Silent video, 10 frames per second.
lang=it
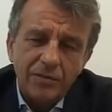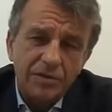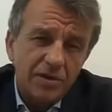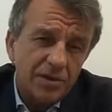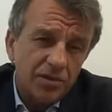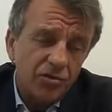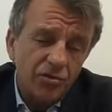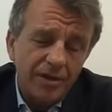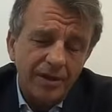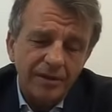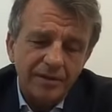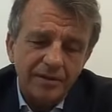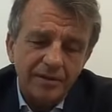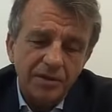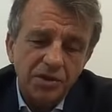questo assessore
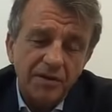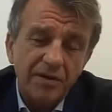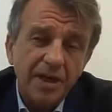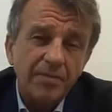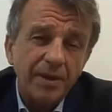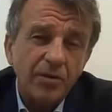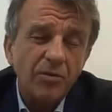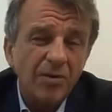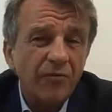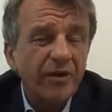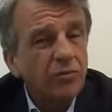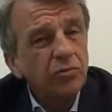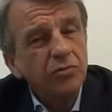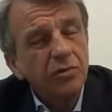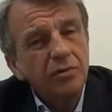diceva, sa perché noi dobbiamo fare
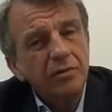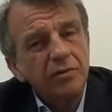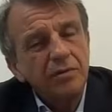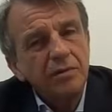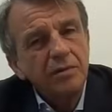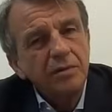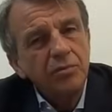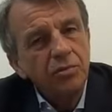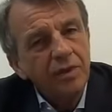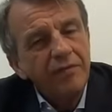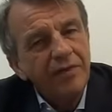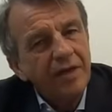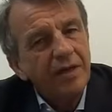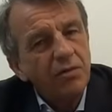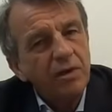tutto purché i
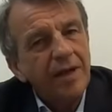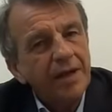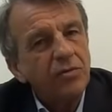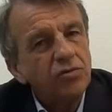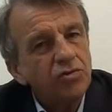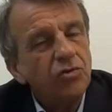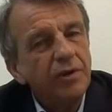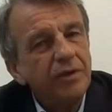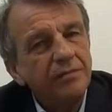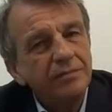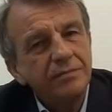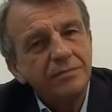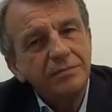vecchi non rimangano soli.